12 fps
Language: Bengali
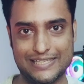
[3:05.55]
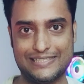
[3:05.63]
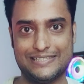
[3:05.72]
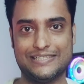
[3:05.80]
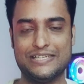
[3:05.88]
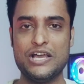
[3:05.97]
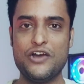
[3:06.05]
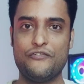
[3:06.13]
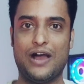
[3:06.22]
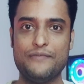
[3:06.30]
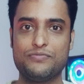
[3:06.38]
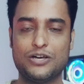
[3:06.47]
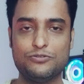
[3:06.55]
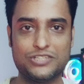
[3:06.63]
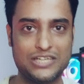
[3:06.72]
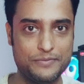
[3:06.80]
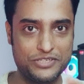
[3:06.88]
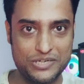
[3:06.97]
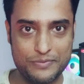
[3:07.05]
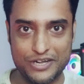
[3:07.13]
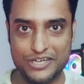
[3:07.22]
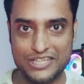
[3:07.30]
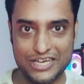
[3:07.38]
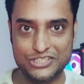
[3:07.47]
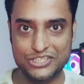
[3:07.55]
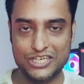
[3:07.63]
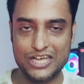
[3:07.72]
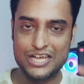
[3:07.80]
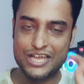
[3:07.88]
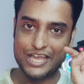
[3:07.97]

যাচ্ছে ফাইভ থাউজেন্ড এমএচের ব্যাটারি থাকছে না